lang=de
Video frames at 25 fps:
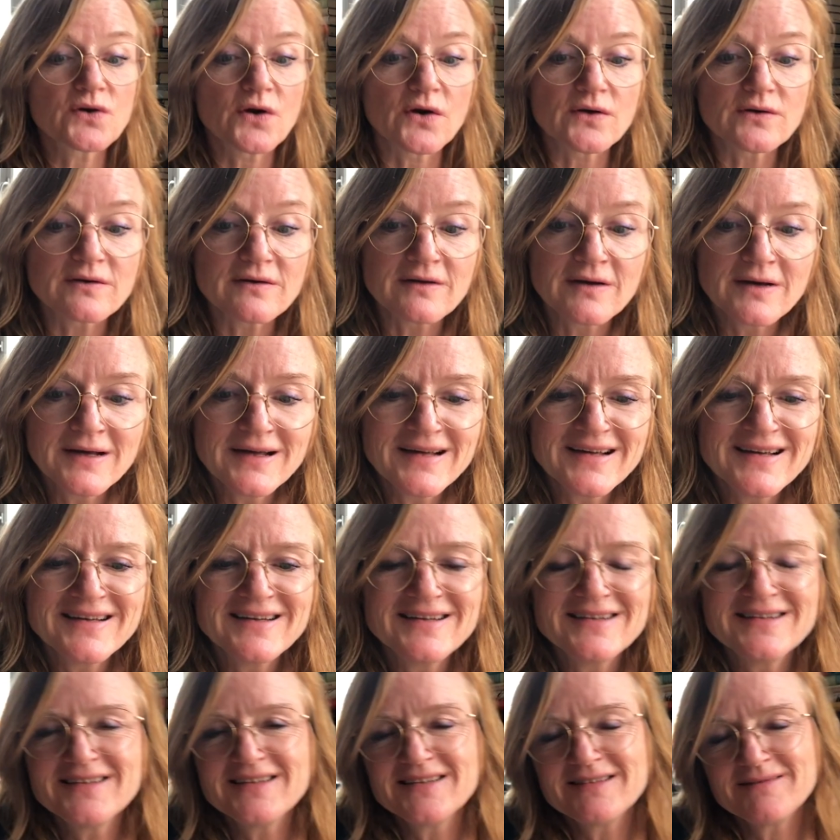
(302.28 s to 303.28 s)
können.
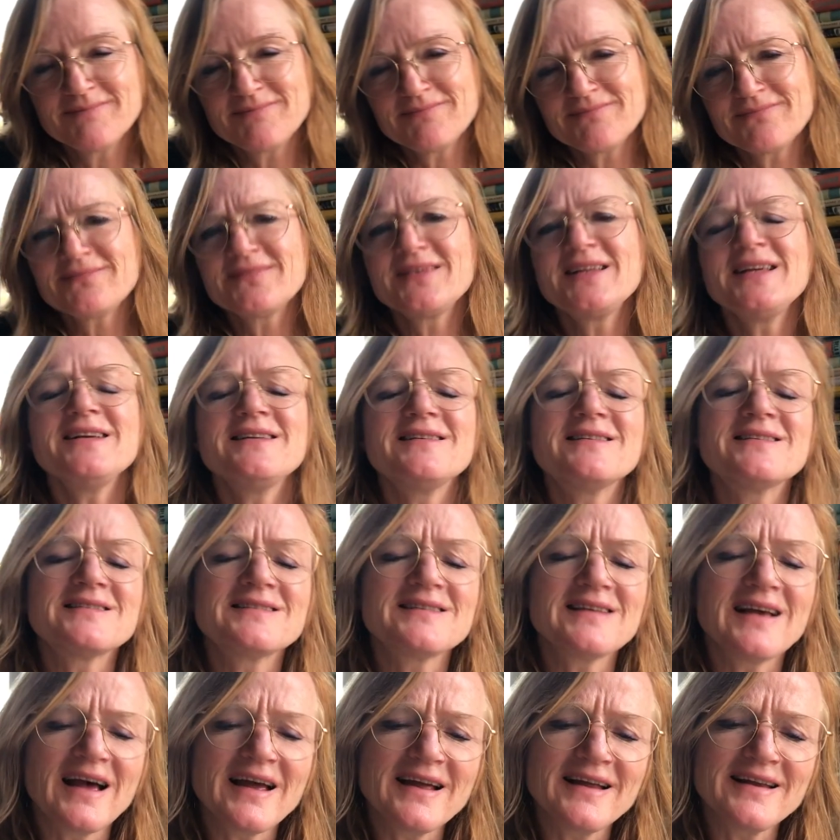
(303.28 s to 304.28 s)
Die
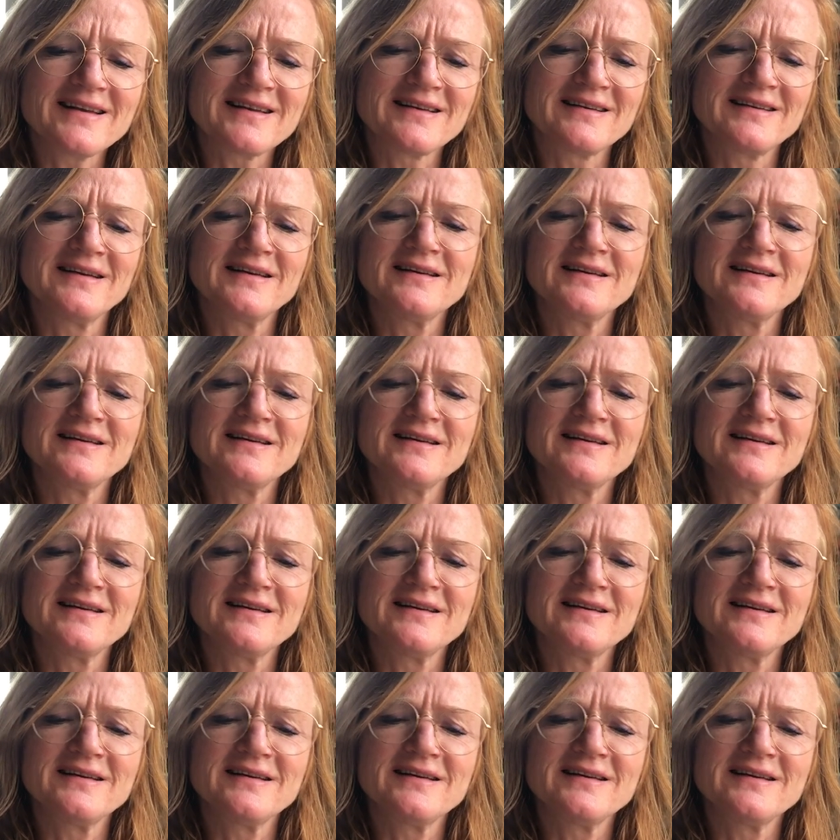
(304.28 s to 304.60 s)
Zeiten,